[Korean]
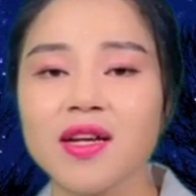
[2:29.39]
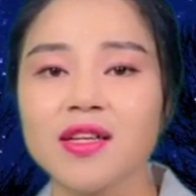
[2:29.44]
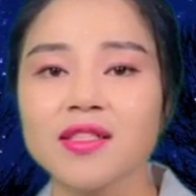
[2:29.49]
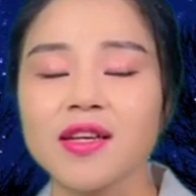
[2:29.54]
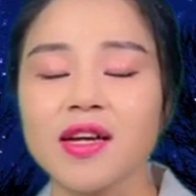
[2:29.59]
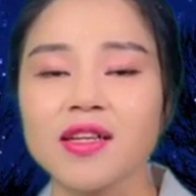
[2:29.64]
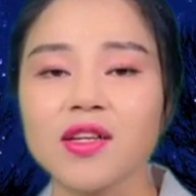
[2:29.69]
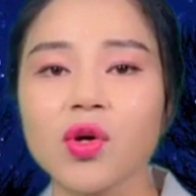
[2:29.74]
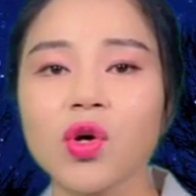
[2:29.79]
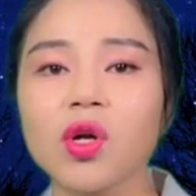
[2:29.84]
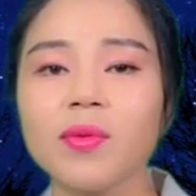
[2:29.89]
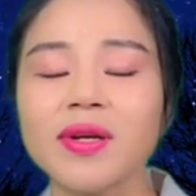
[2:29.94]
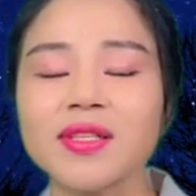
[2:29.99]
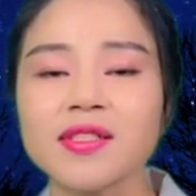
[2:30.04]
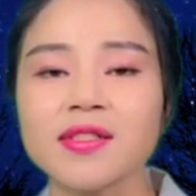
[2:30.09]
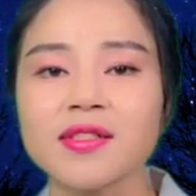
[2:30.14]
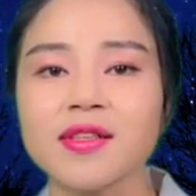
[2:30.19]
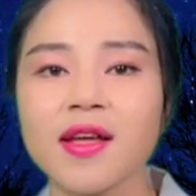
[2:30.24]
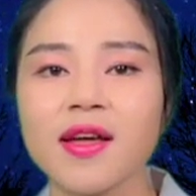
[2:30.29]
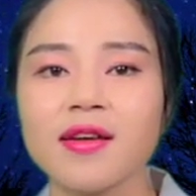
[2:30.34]
자 이런 걸
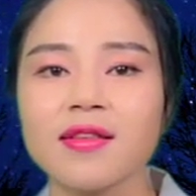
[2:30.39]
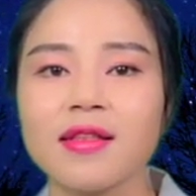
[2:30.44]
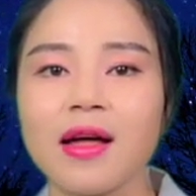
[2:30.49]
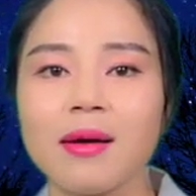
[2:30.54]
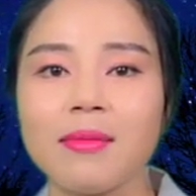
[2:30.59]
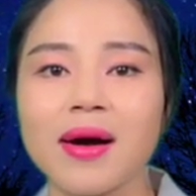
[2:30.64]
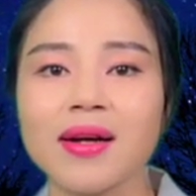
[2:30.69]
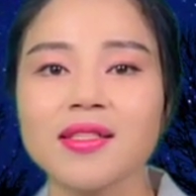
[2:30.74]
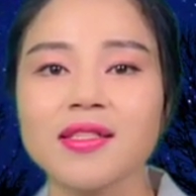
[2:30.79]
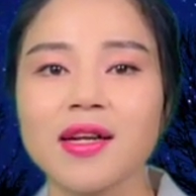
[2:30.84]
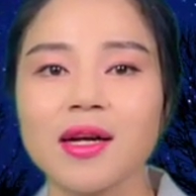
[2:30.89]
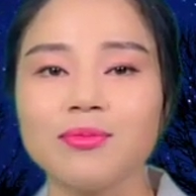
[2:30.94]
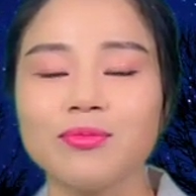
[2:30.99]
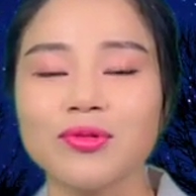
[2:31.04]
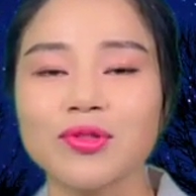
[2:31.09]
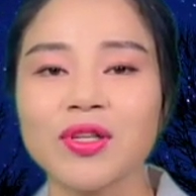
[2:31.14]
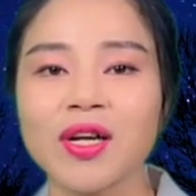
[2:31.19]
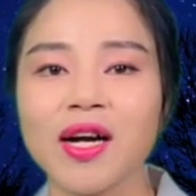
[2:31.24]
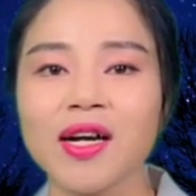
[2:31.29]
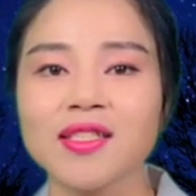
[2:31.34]
봤을 때 남한이나
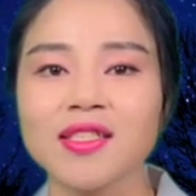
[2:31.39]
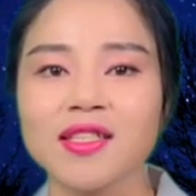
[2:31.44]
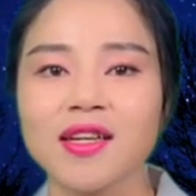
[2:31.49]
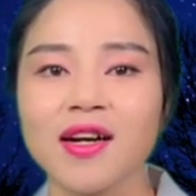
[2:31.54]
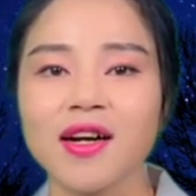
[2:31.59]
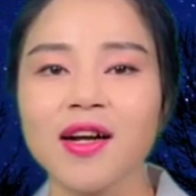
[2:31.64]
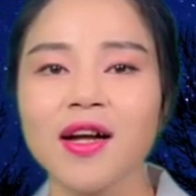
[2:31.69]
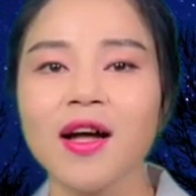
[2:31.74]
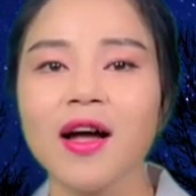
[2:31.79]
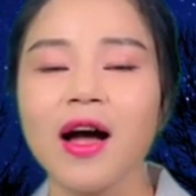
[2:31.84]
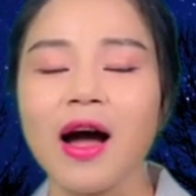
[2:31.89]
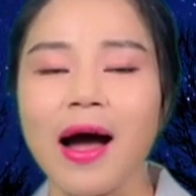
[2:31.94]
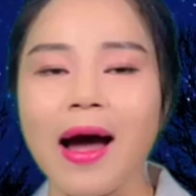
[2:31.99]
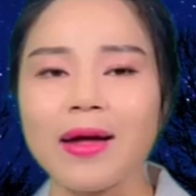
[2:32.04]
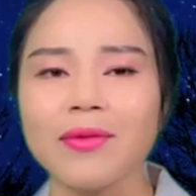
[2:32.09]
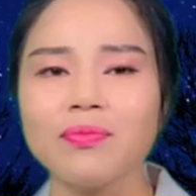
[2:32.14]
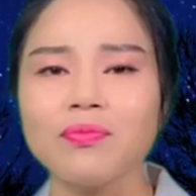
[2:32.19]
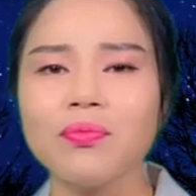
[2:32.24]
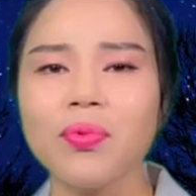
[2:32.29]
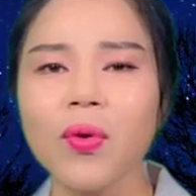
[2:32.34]
북한이나
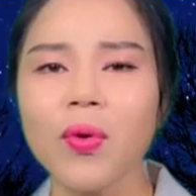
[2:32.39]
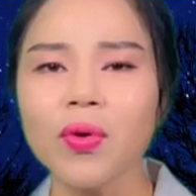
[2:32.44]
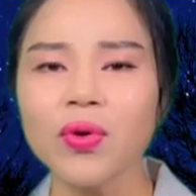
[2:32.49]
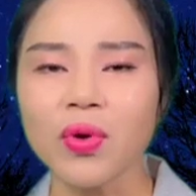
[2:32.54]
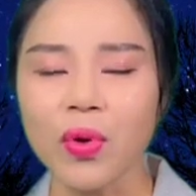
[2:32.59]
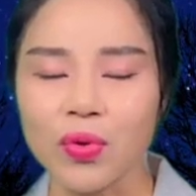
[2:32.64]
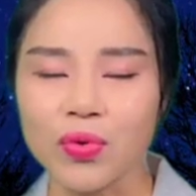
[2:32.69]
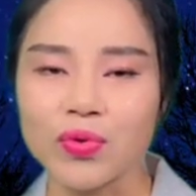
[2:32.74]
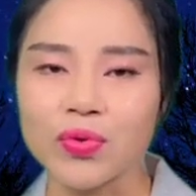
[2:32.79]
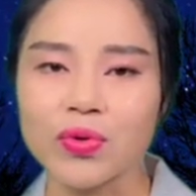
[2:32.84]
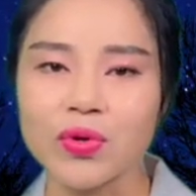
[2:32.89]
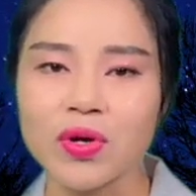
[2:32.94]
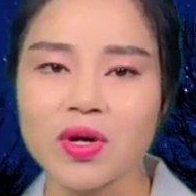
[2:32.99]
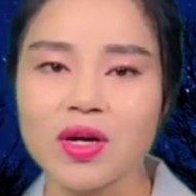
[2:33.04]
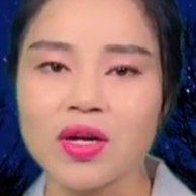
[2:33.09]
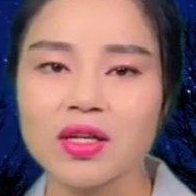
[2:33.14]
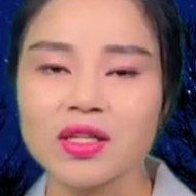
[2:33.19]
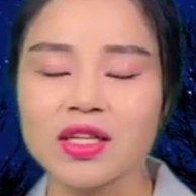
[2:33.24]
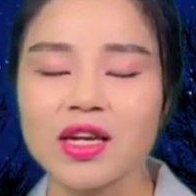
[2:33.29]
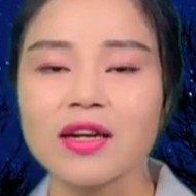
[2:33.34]
안보 교육
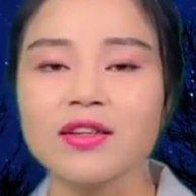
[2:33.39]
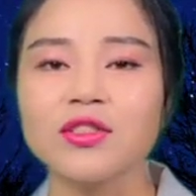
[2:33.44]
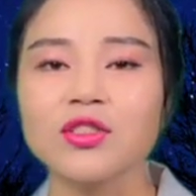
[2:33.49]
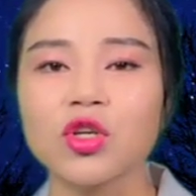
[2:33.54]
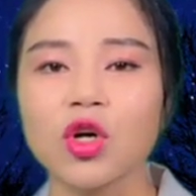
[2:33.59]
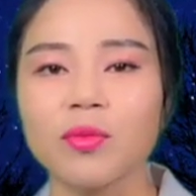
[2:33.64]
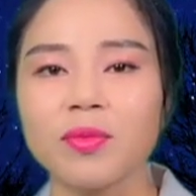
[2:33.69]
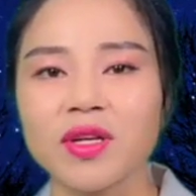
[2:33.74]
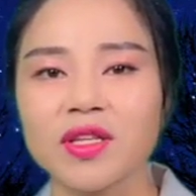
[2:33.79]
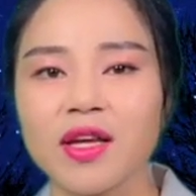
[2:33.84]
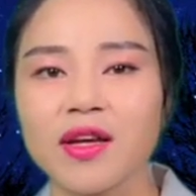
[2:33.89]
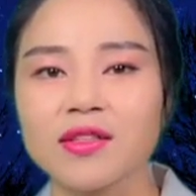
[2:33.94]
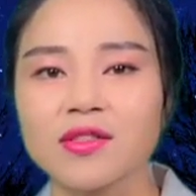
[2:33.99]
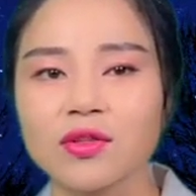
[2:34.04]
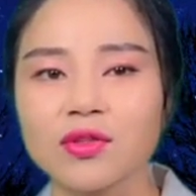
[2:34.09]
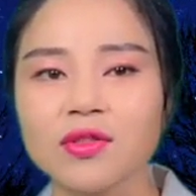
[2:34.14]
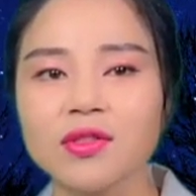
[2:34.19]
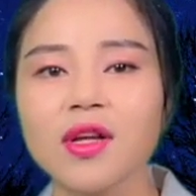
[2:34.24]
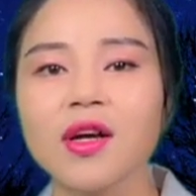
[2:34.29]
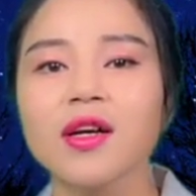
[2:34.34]
이라는 점에
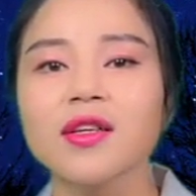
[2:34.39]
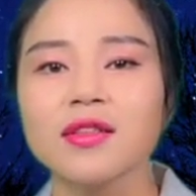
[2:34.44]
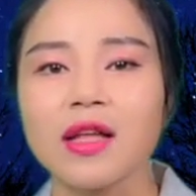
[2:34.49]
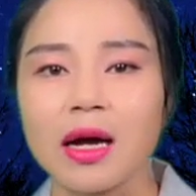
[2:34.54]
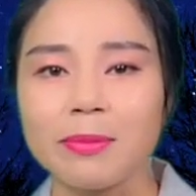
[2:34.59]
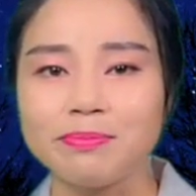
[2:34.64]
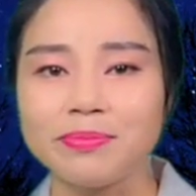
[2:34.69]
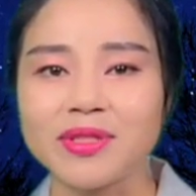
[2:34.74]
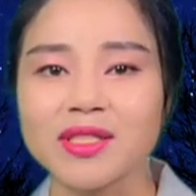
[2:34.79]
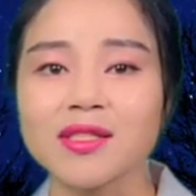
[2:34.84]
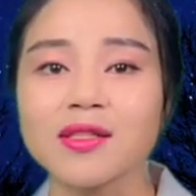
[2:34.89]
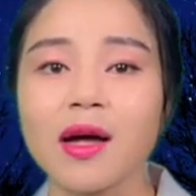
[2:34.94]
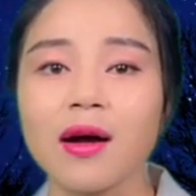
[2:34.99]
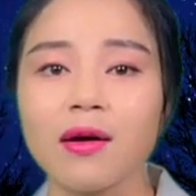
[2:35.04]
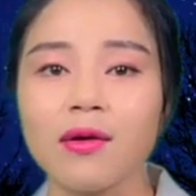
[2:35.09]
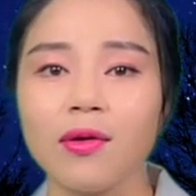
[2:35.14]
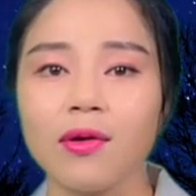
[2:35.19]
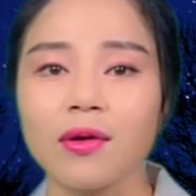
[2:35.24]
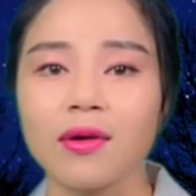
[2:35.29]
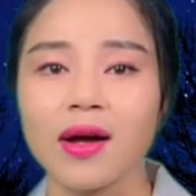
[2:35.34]
대해서는 다 비슷한
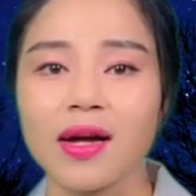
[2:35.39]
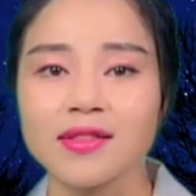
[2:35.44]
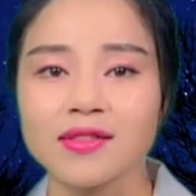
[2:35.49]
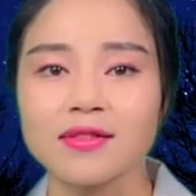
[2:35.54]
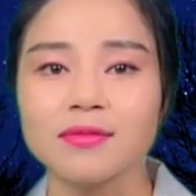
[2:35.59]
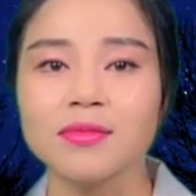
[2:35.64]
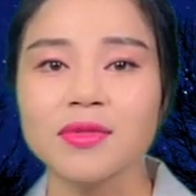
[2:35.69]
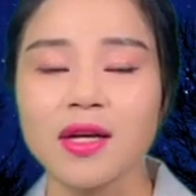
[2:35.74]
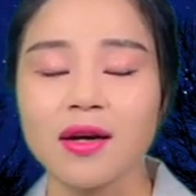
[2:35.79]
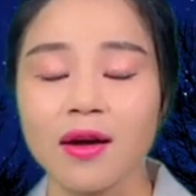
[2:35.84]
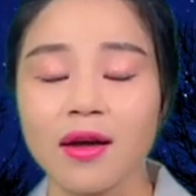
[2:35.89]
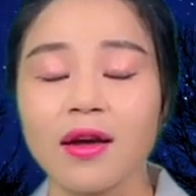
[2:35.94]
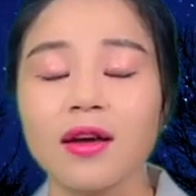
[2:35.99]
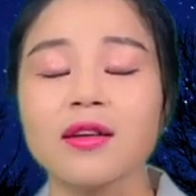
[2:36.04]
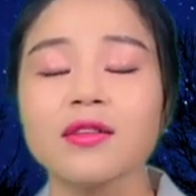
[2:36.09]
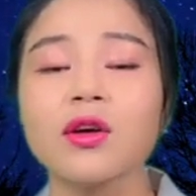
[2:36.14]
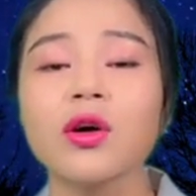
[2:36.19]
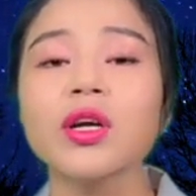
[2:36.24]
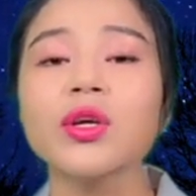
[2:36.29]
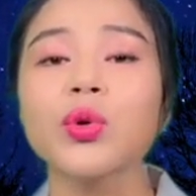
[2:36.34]
것 같습니다. 예,
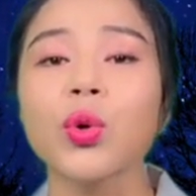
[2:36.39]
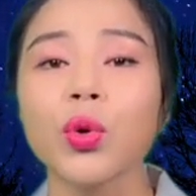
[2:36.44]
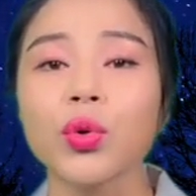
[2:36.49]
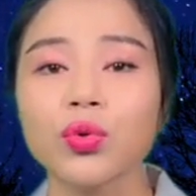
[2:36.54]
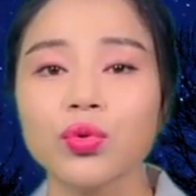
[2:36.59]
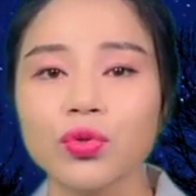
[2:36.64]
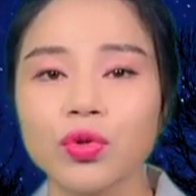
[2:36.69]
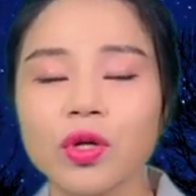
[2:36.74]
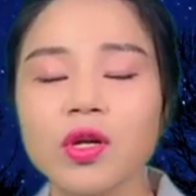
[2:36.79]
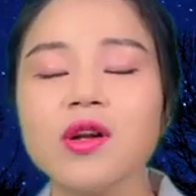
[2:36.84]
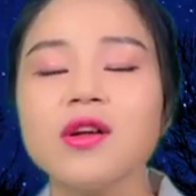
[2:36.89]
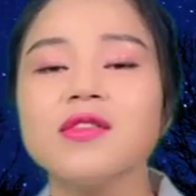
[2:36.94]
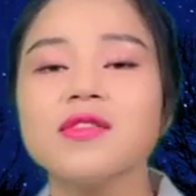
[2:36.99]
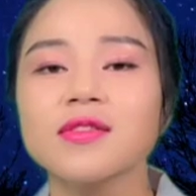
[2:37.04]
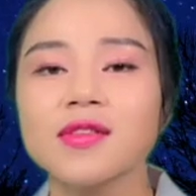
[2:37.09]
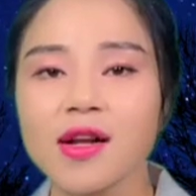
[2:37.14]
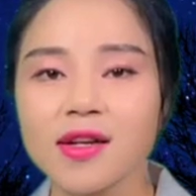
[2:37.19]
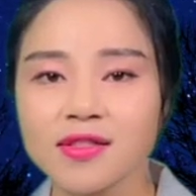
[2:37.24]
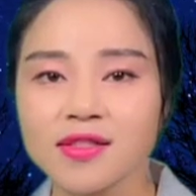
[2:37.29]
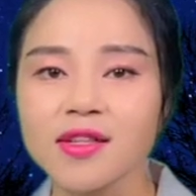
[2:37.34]
그러한 교육을
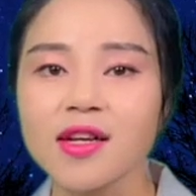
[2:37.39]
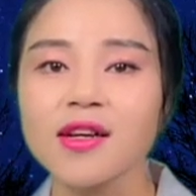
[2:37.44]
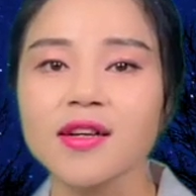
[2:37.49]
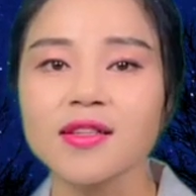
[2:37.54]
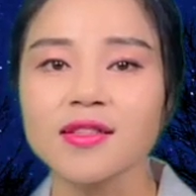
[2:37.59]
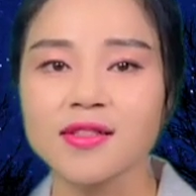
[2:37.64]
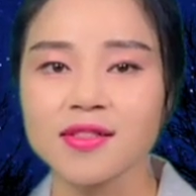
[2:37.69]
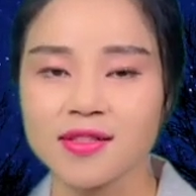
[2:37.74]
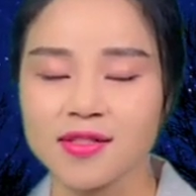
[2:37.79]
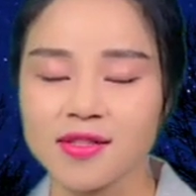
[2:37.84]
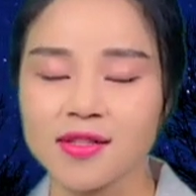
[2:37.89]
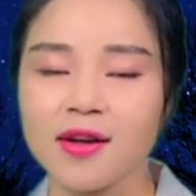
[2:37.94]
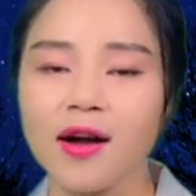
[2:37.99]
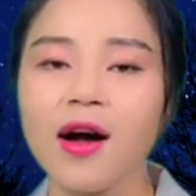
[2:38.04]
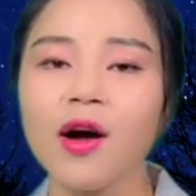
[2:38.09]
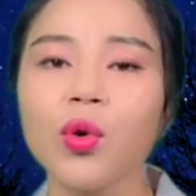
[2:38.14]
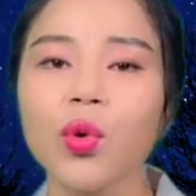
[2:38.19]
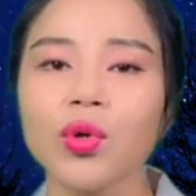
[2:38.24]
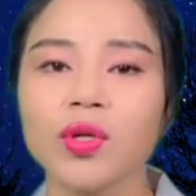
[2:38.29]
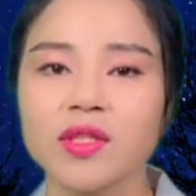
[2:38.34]
살짝씩
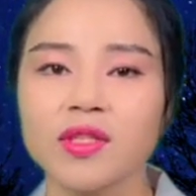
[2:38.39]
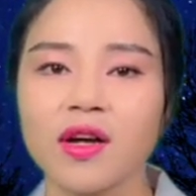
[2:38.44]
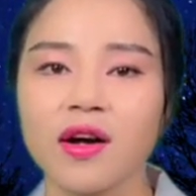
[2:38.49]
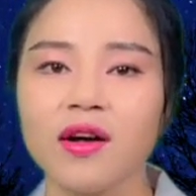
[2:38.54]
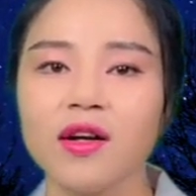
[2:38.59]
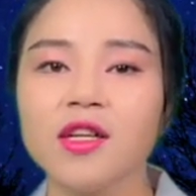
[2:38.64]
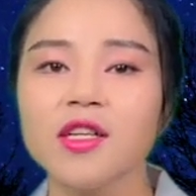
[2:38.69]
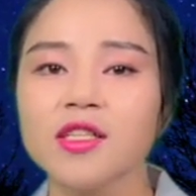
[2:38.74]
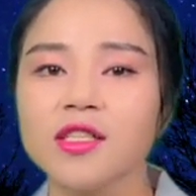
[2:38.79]
하고 있다.